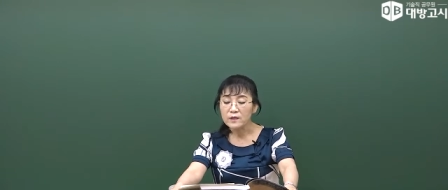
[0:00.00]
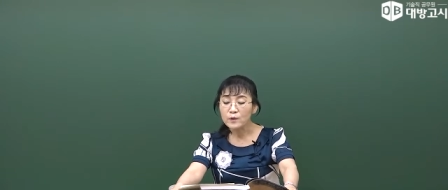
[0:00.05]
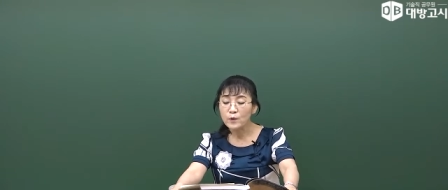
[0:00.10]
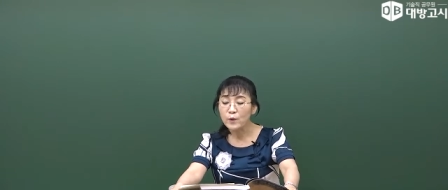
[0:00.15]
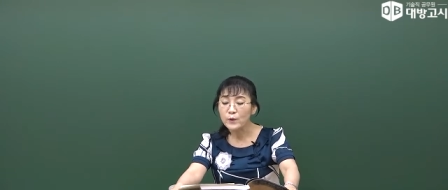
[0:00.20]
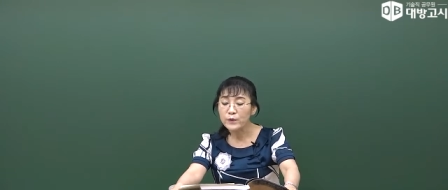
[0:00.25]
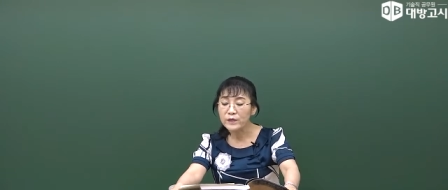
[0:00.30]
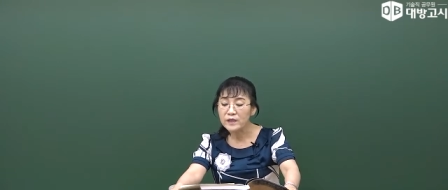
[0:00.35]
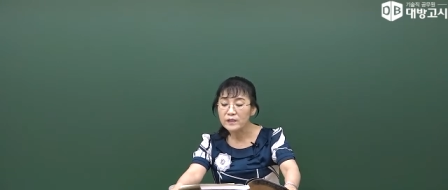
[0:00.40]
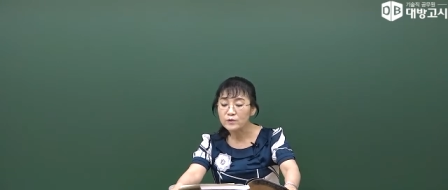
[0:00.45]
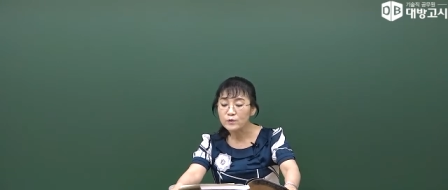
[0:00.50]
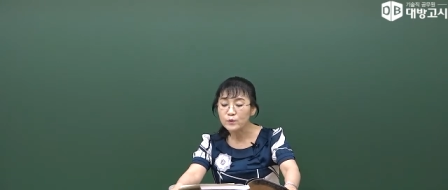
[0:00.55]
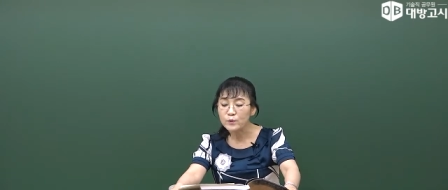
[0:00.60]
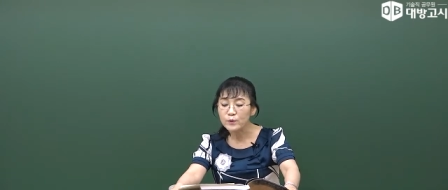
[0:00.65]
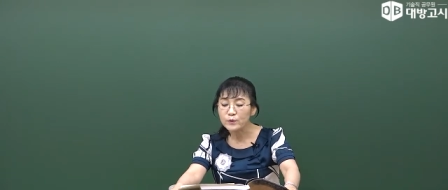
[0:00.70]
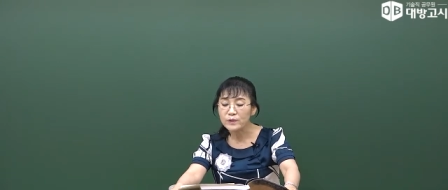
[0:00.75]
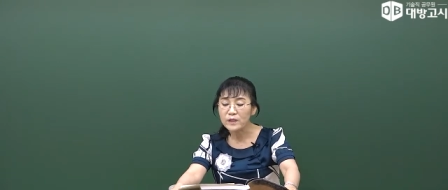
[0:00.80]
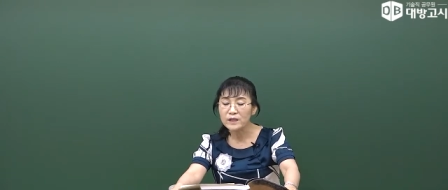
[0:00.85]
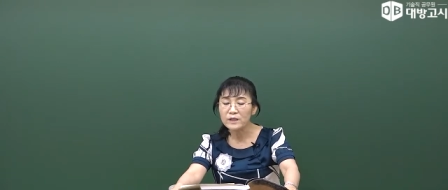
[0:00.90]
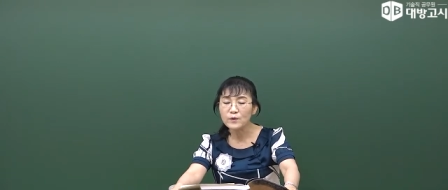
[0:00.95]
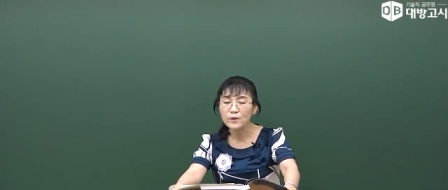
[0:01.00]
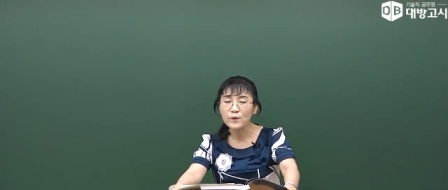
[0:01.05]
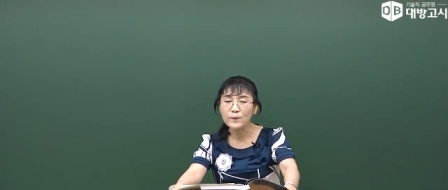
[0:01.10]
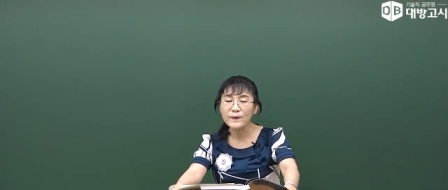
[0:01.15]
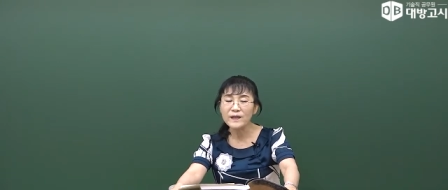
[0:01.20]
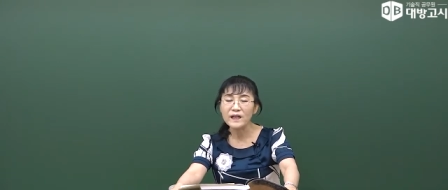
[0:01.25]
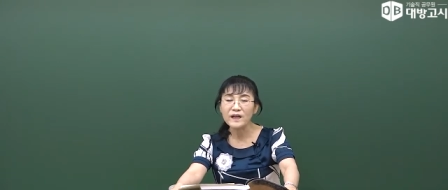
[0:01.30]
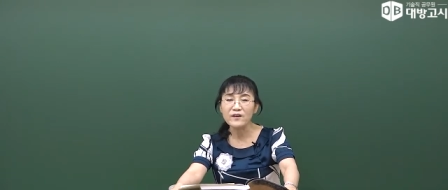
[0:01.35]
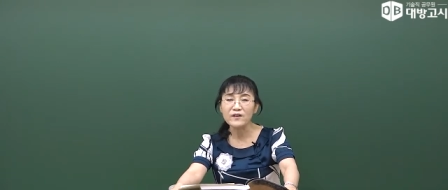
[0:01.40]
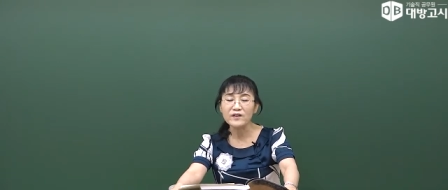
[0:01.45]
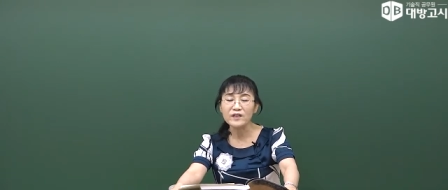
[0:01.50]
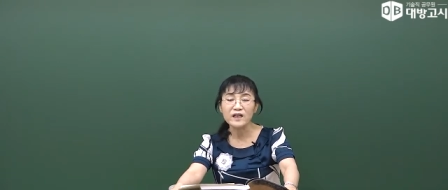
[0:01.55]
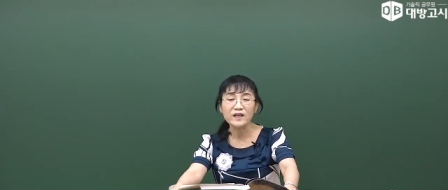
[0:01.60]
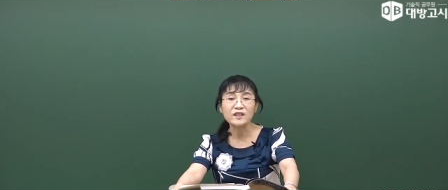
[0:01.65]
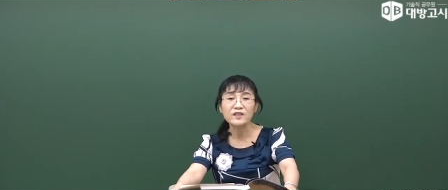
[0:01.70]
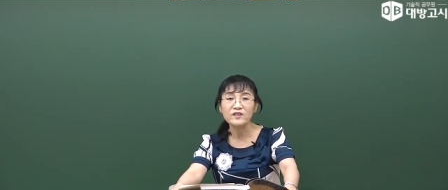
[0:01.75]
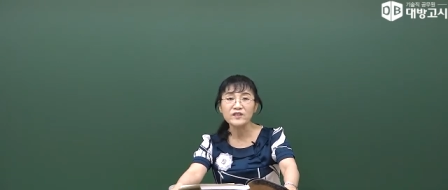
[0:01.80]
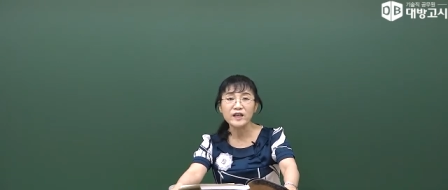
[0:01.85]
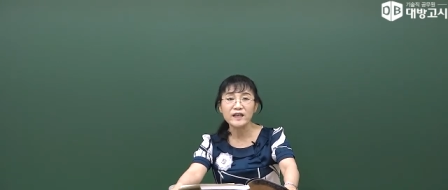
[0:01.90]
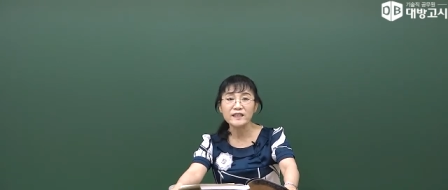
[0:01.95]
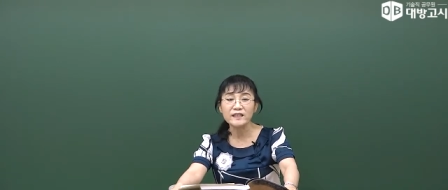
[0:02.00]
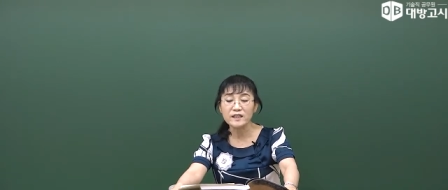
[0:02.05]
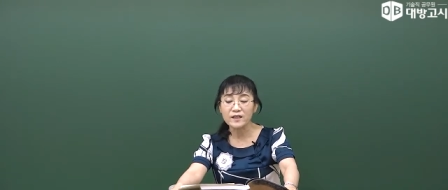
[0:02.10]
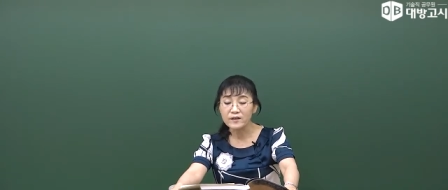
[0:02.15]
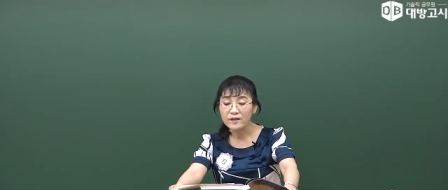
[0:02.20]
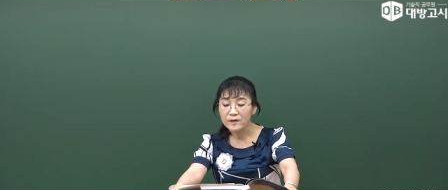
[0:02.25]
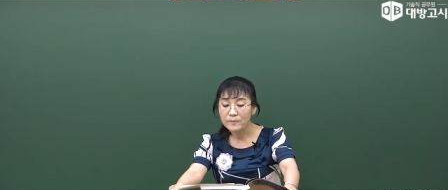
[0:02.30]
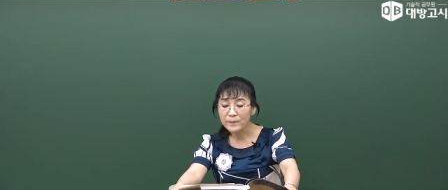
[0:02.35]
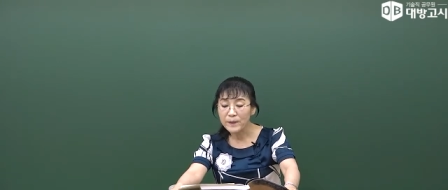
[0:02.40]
여기에 수록되는 것만 한 거냐 그건 아니죠.